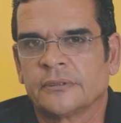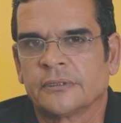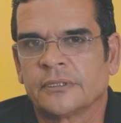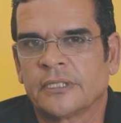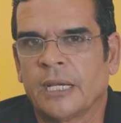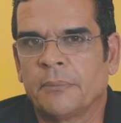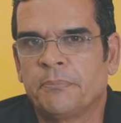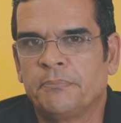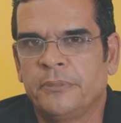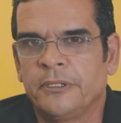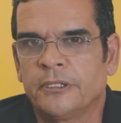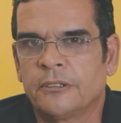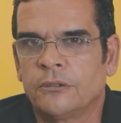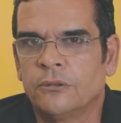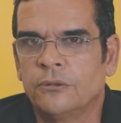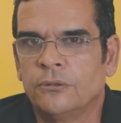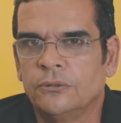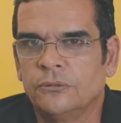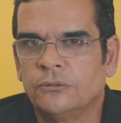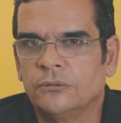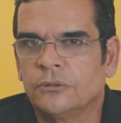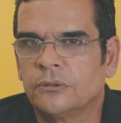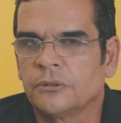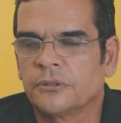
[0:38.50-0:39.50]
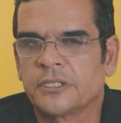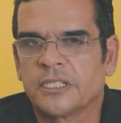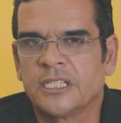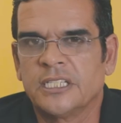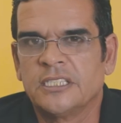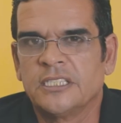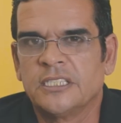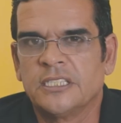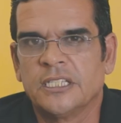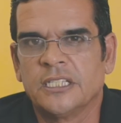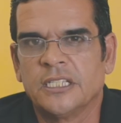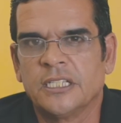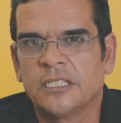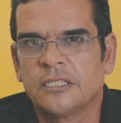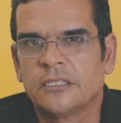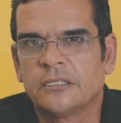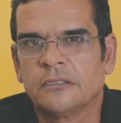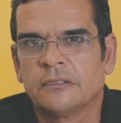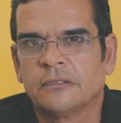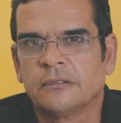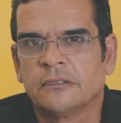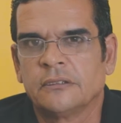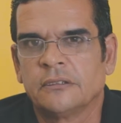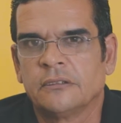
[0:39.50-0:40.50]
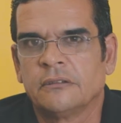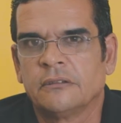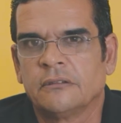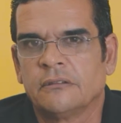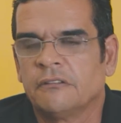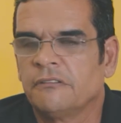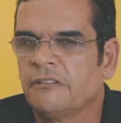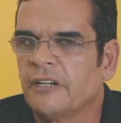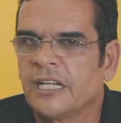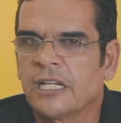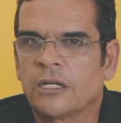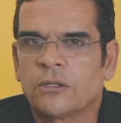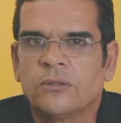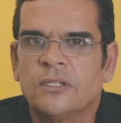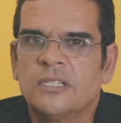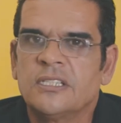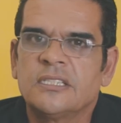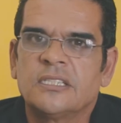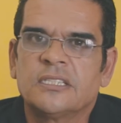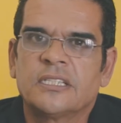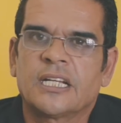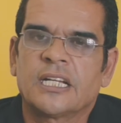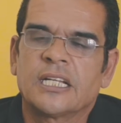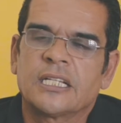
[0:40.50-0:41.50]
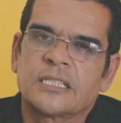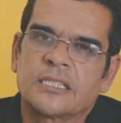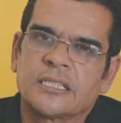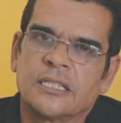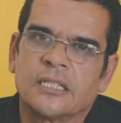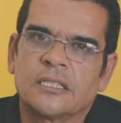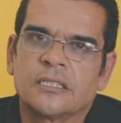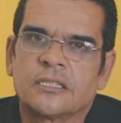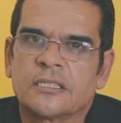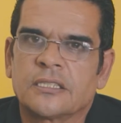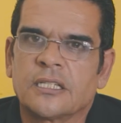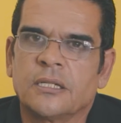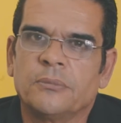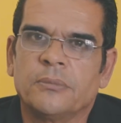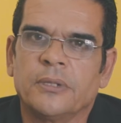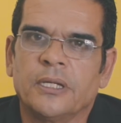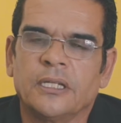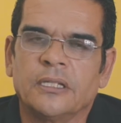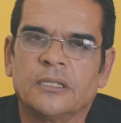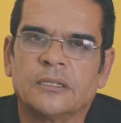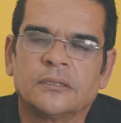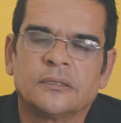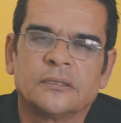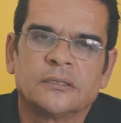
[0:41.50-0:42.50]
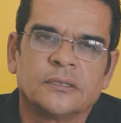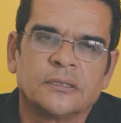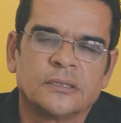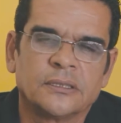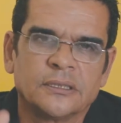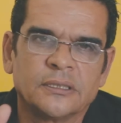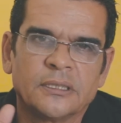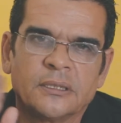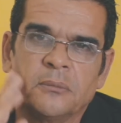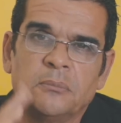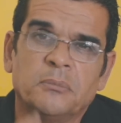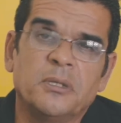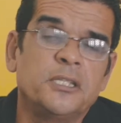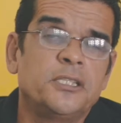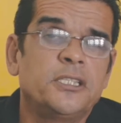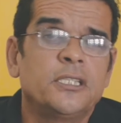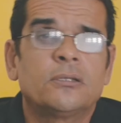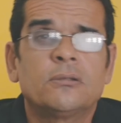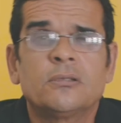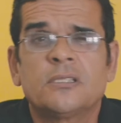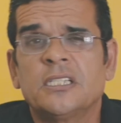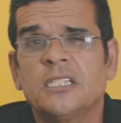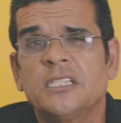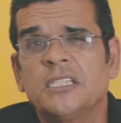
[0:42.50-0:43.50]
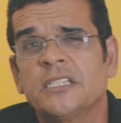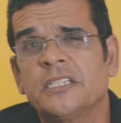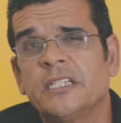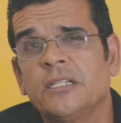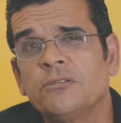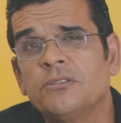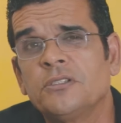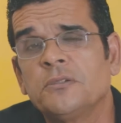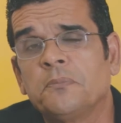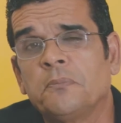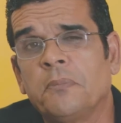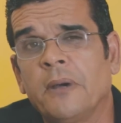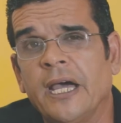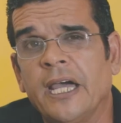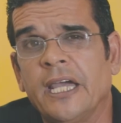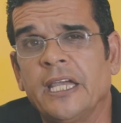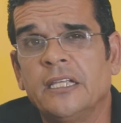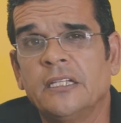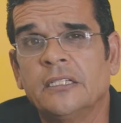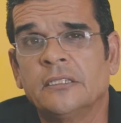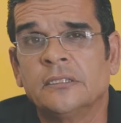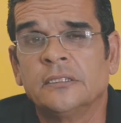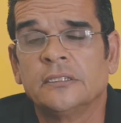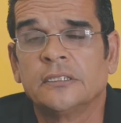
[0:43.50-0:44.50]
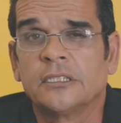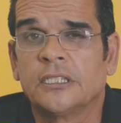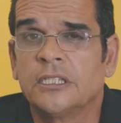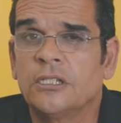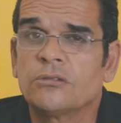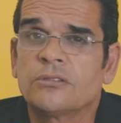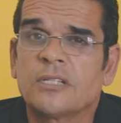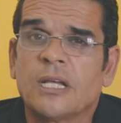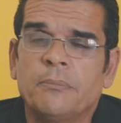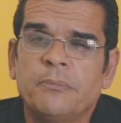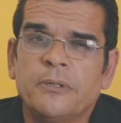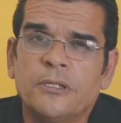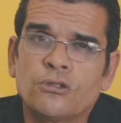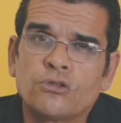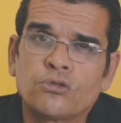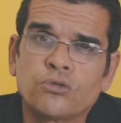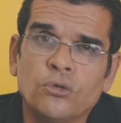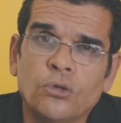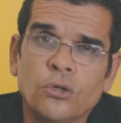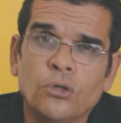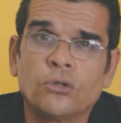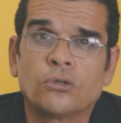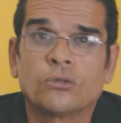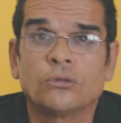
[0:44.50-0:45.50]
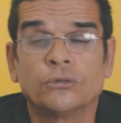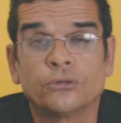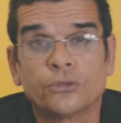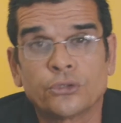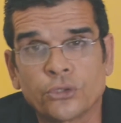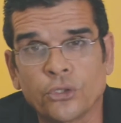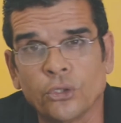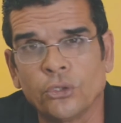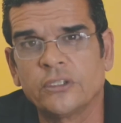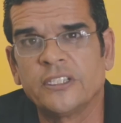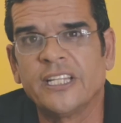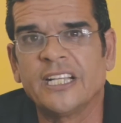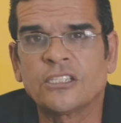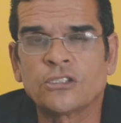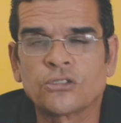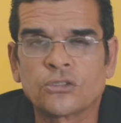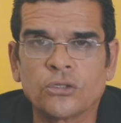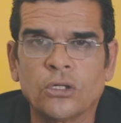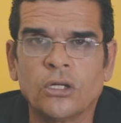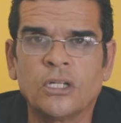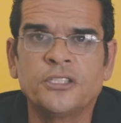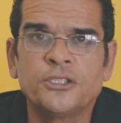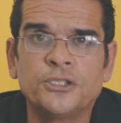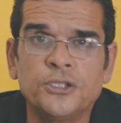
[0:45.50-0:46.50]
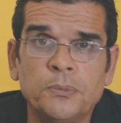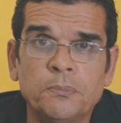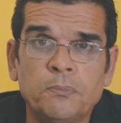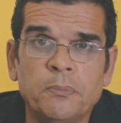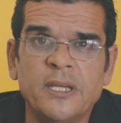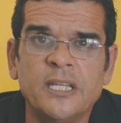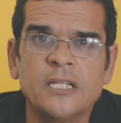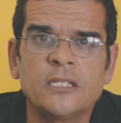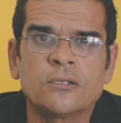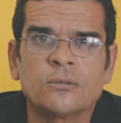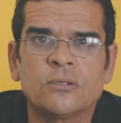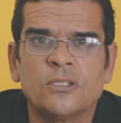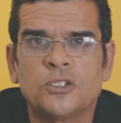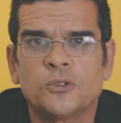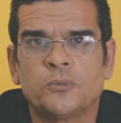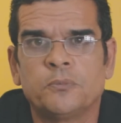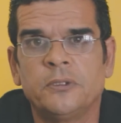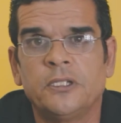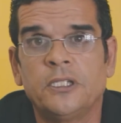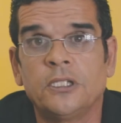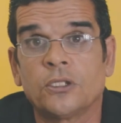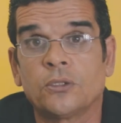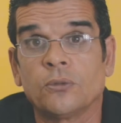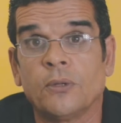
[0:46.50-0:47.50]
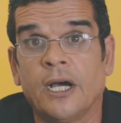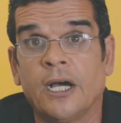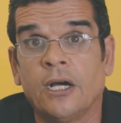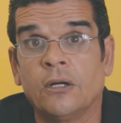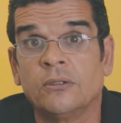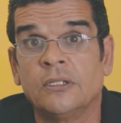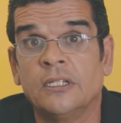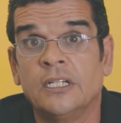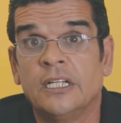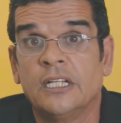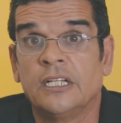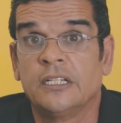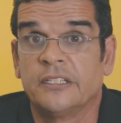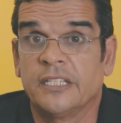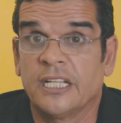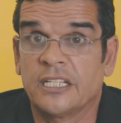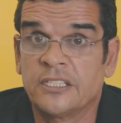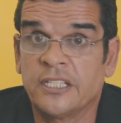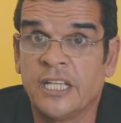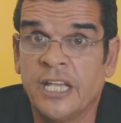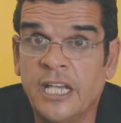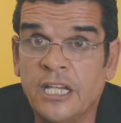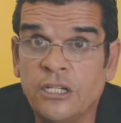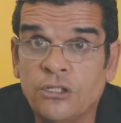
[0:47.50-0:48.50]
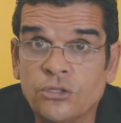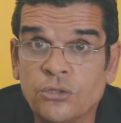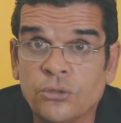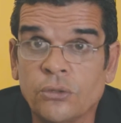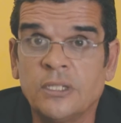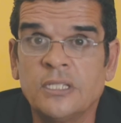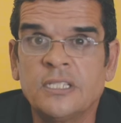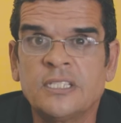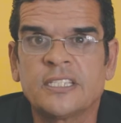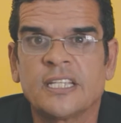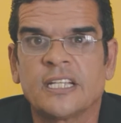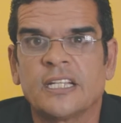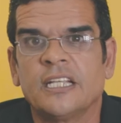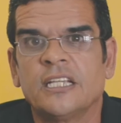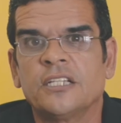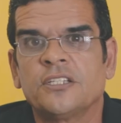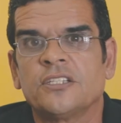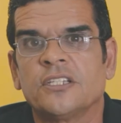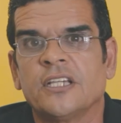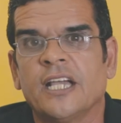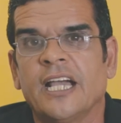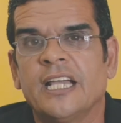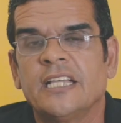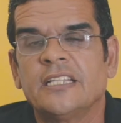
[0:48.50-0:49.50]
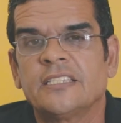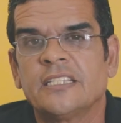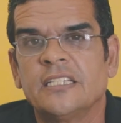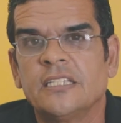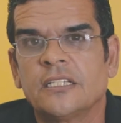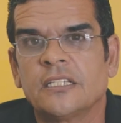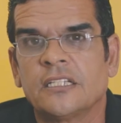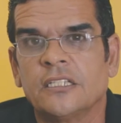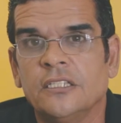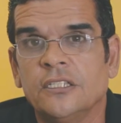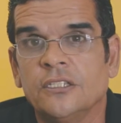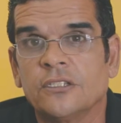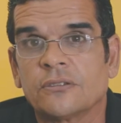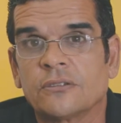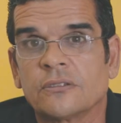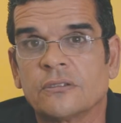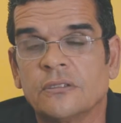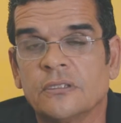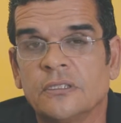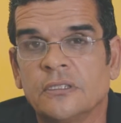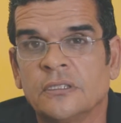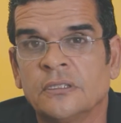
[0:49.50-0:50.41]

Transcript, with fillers: capítulo 1, do 3 e diante, fala coisas interessantes também. Bendito seja Deus e Pai, que nos abençoou com toda a sorte de bênção espiritual nas regiões celestiais em Cristo,